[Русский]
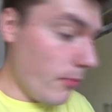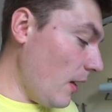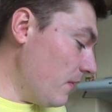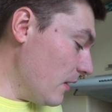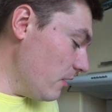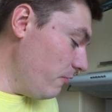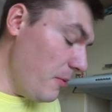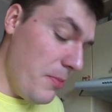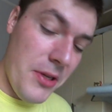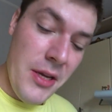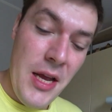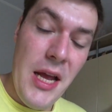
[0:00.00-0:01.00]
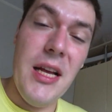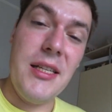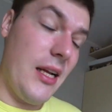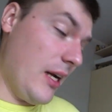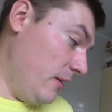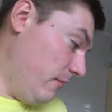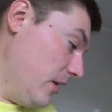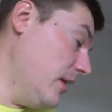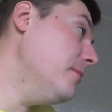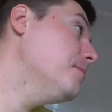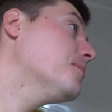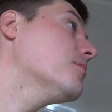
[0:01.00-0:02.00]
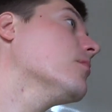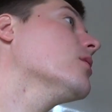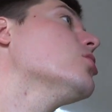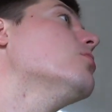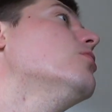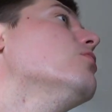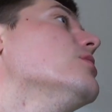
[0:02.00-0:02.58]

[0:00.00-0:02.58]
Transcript: Надо выпить стакан воды чтобы вот